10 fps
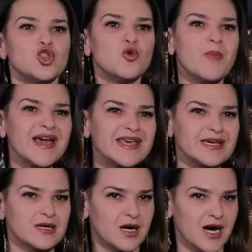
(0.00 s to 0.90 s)
Но
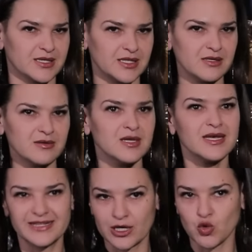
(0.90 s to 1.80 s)
мои карты
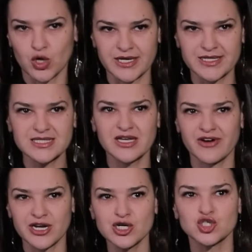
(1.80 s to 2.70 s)
Таро Райдес
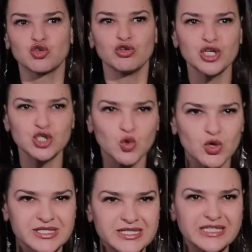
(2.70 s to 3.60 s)
говорили, что никто
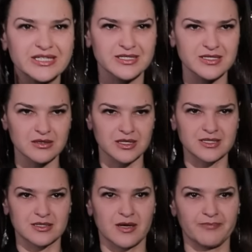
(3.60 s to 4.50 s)
из них не делал
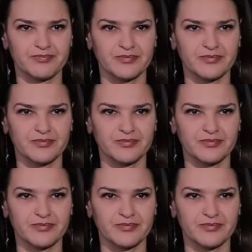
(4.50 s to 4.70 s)
ей зла.